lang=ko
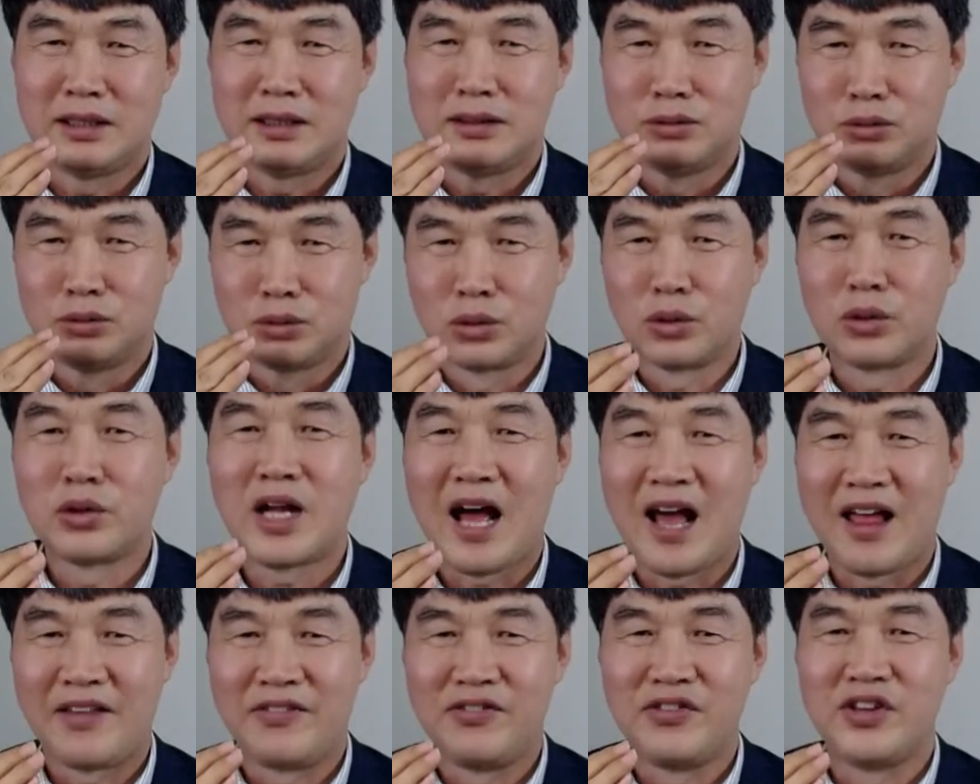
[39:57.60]
으로는
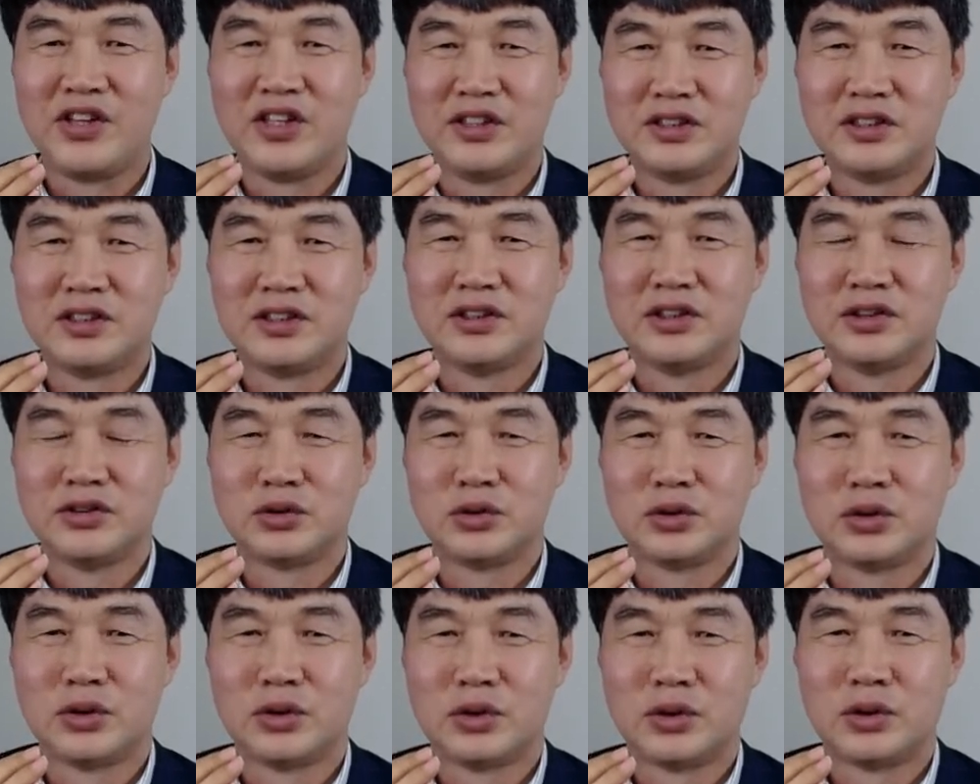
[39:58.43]
안 되는
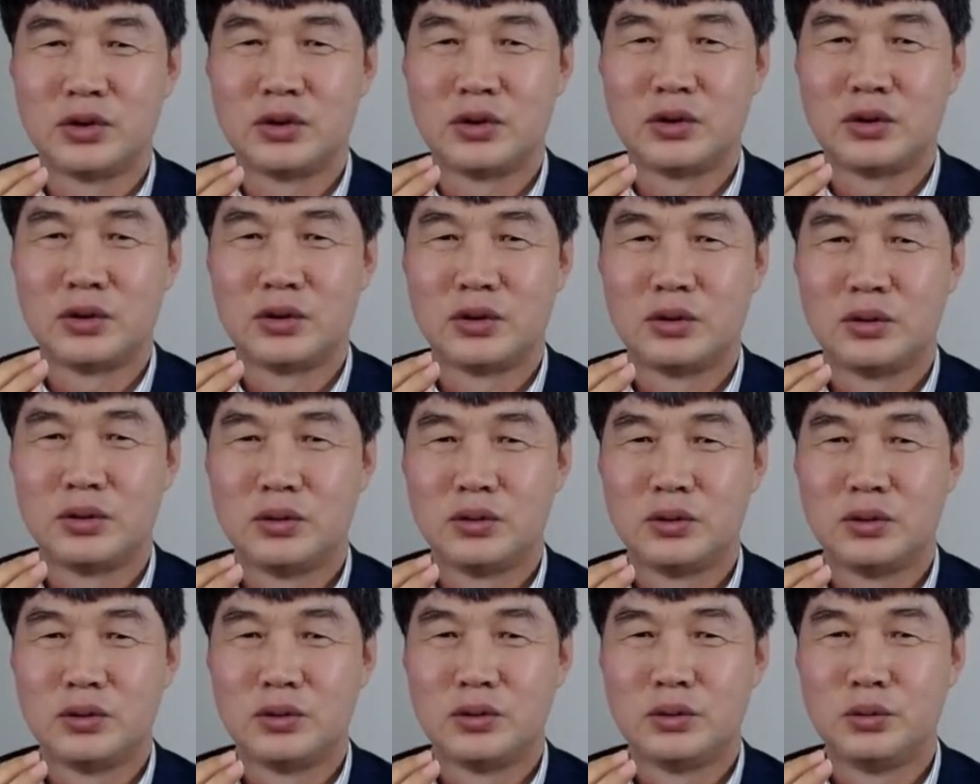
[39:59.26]
거죠.
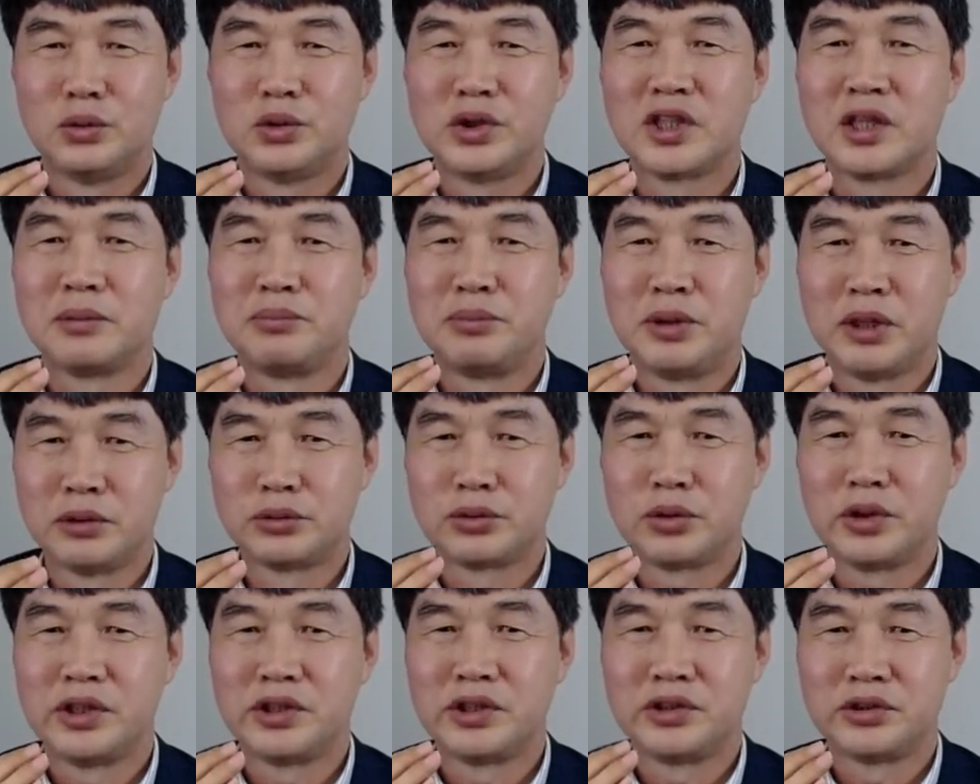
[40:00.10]
우리가
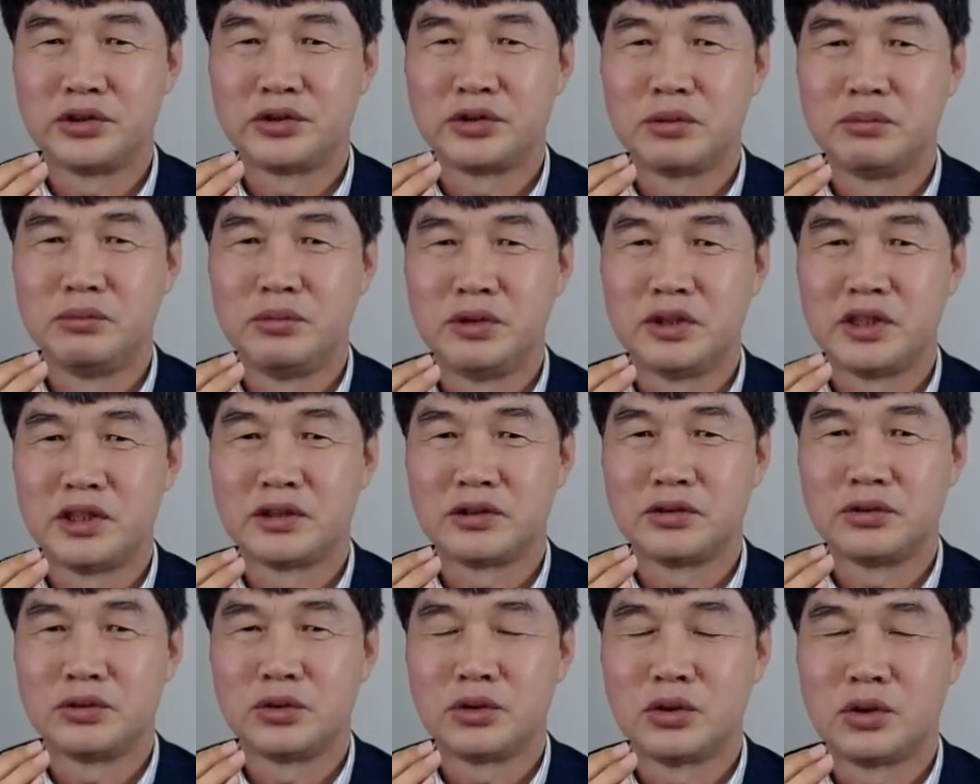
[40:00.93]
평소에 그렇습니다.
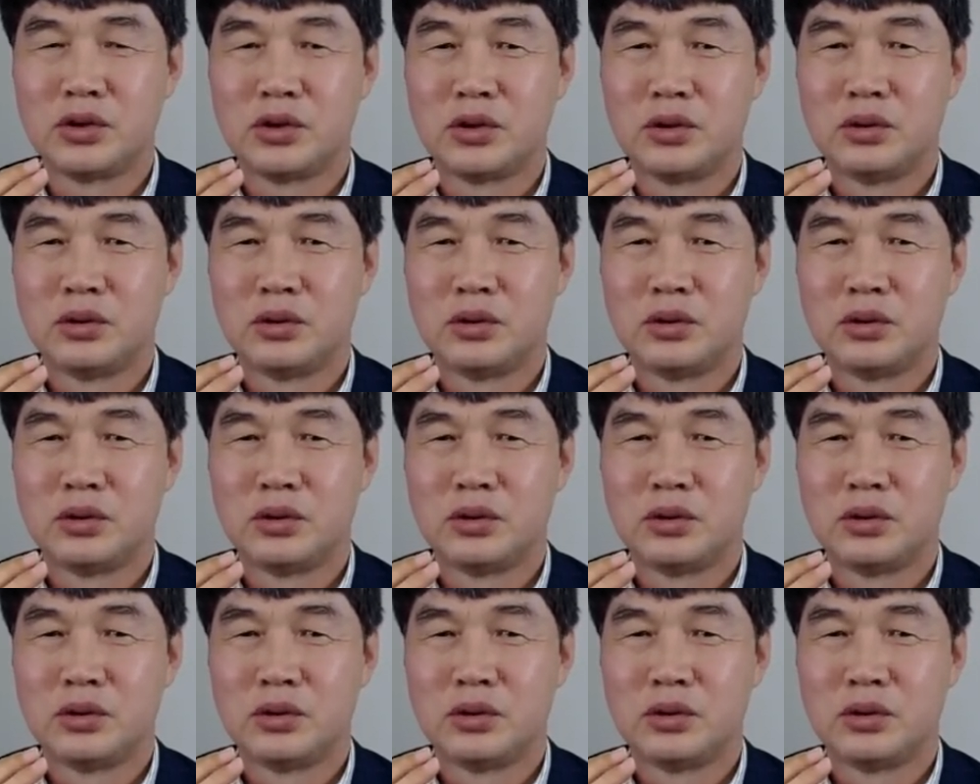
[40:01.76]
그죠?